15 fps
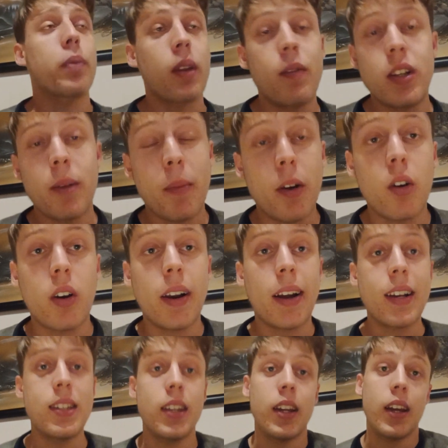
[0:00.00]
Invece Balocca
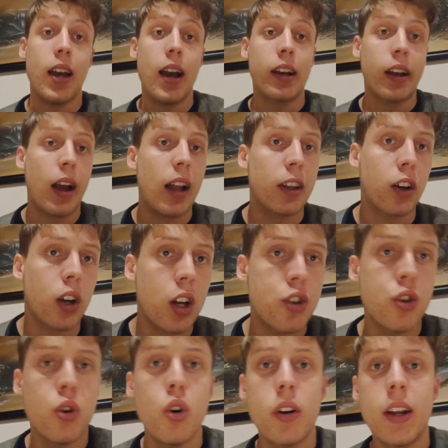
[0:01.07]
ragazzi anche altre
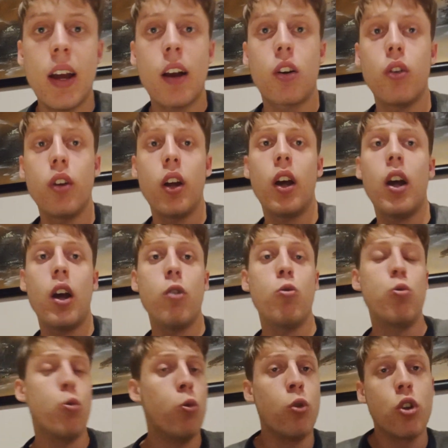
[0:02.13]
occasioni eh, con eh,
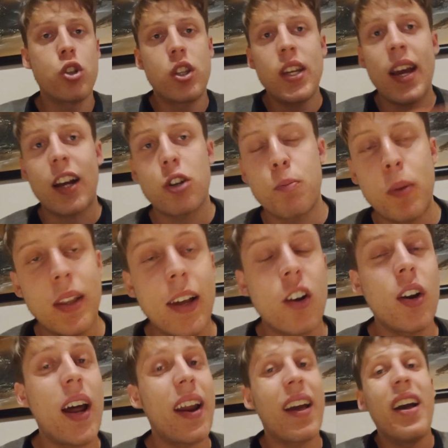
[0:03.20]
uno Ziyech
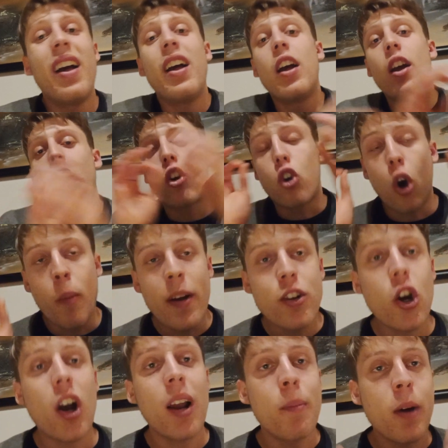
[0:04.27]
spettacolare come
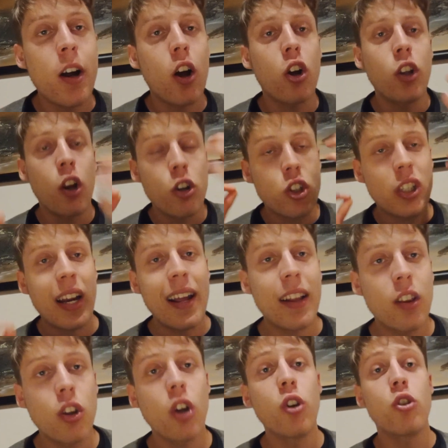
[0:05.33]
gioca il Marocco nello
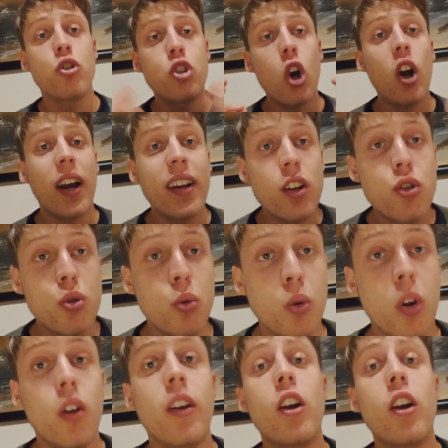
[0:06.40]
stretto non gioca nessuno.